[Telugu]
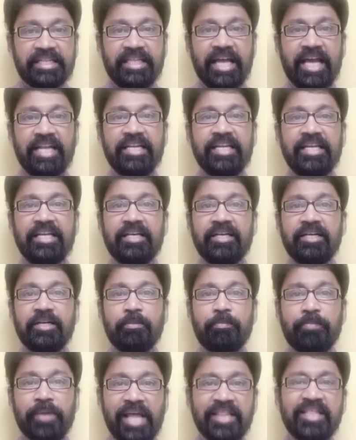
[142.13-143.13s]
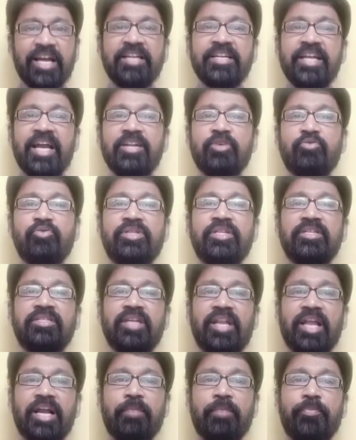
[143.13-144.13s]
దాన్ని ప్రాధాన్యాన్ని
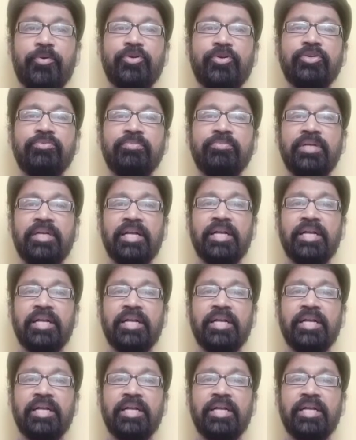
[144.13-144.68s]
గుర్తించలేకపోవటం